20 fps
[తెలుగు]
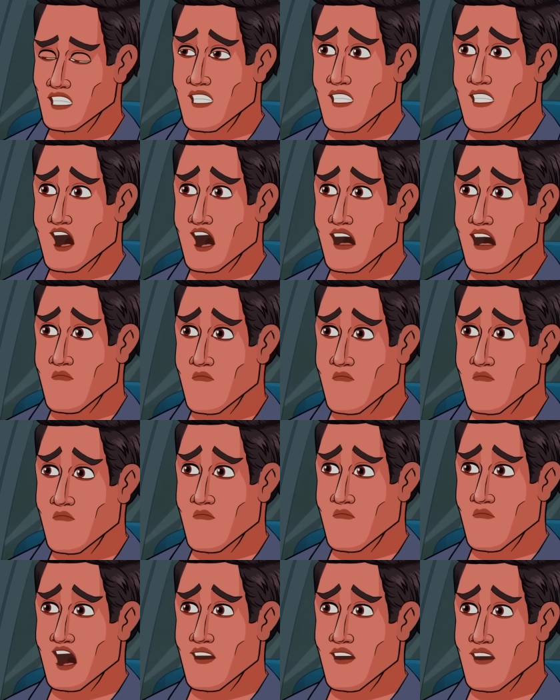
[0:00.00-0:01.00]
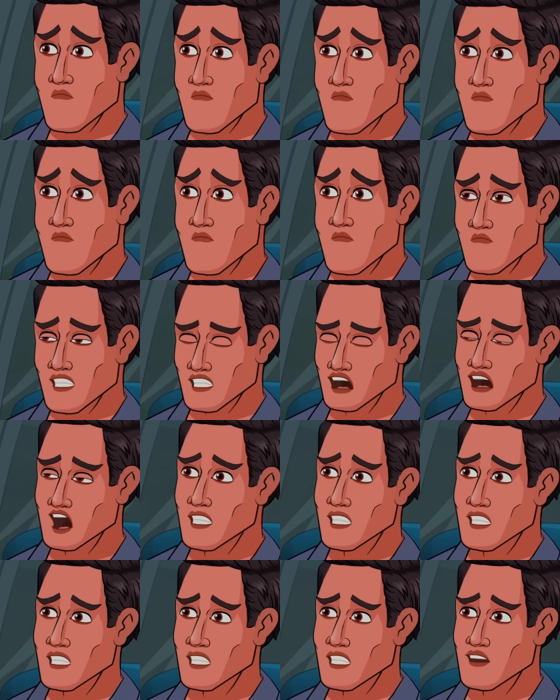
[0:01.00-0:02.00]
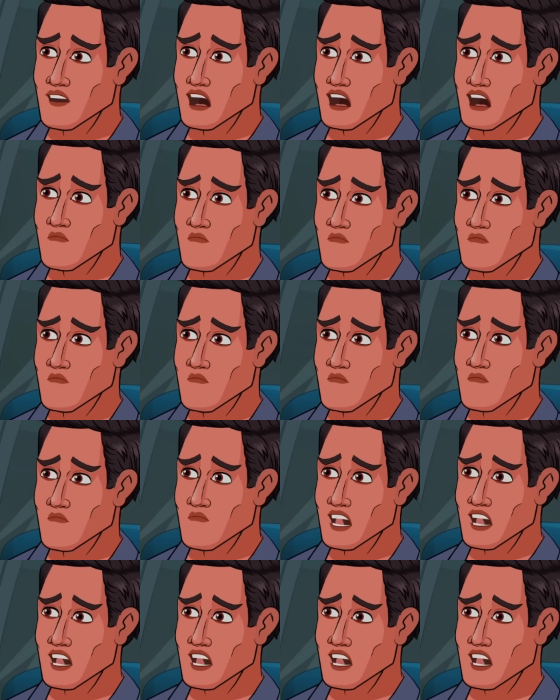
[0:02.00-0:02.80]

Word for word: టీనా టీనా అయితేనే కరెక్ట్గా ఉంటుంది